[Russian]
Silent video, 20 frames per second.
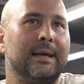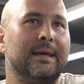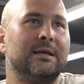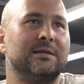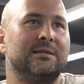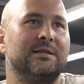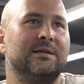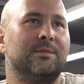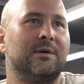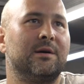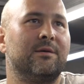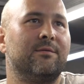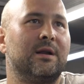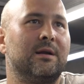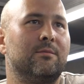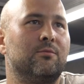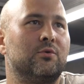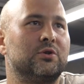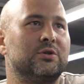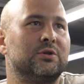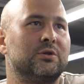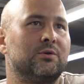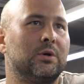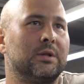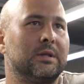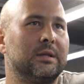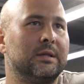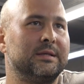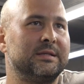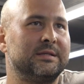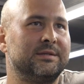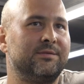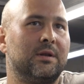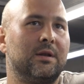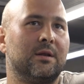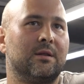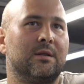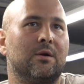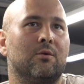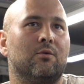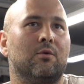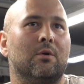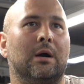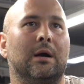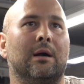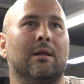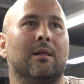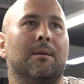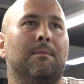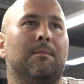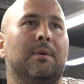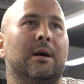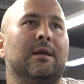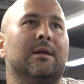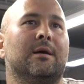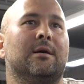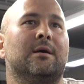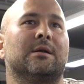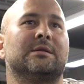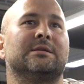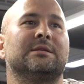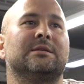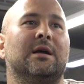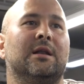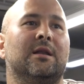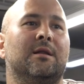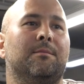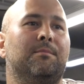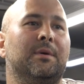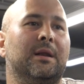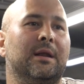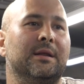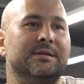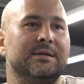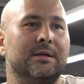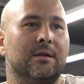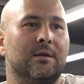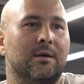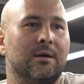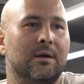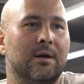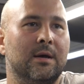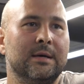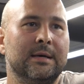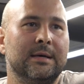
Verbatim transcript: если мы говорим уже о действительно такой глобальной кардинальной переделке,